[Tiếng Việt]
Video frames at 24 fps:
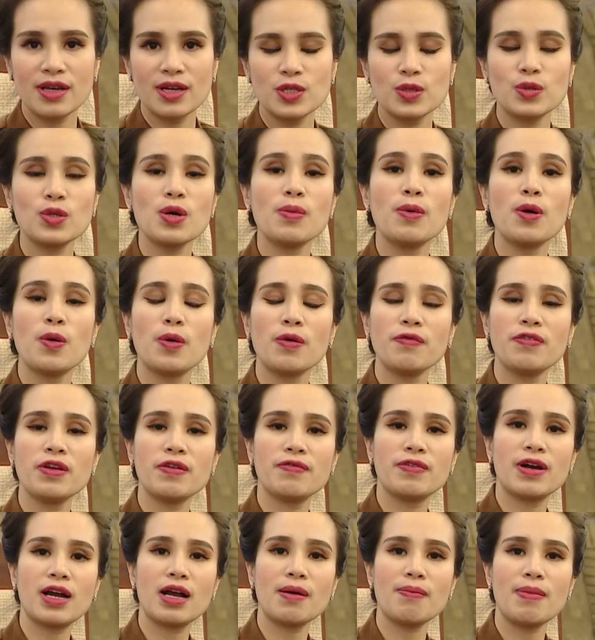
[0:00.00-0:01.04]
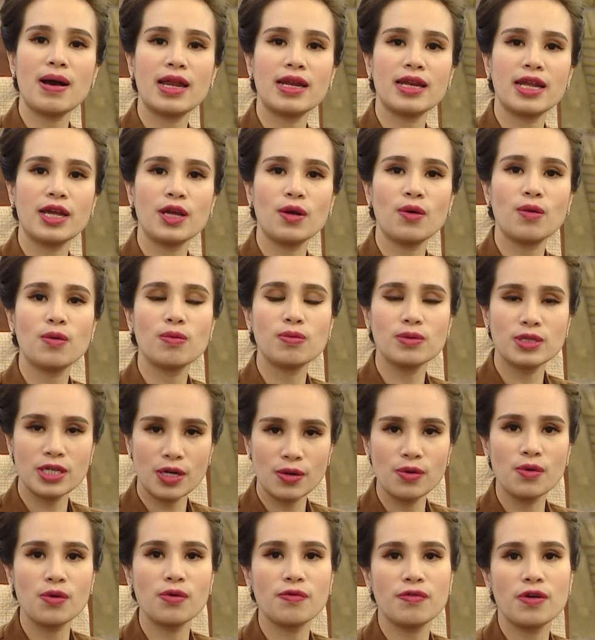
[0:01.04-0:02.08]
Chúng tôi mời quý vị và các bạn hãy cùng trao
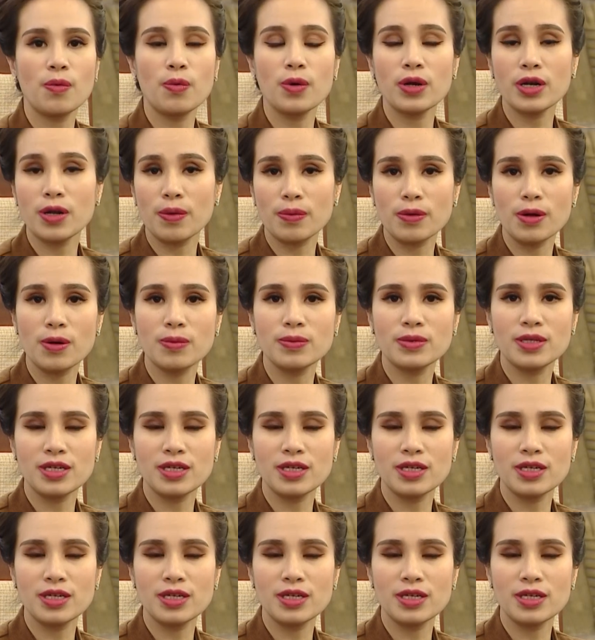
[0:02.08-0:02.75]
đổi với ông Nguyễn Ngọc Đông,